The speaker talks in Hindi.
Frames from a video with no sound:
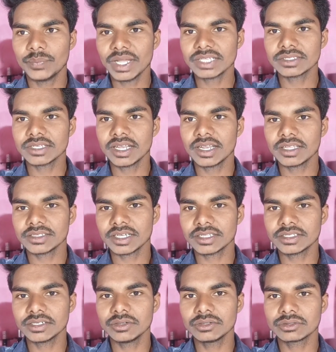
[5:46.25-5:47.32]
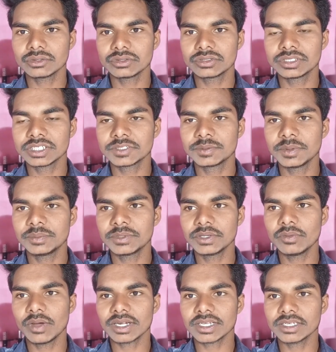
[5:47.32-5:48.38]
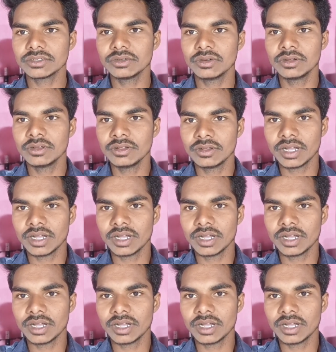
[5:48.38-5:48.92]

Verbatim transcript: बैस चलाना चाहते हो तो 650 वाट का जो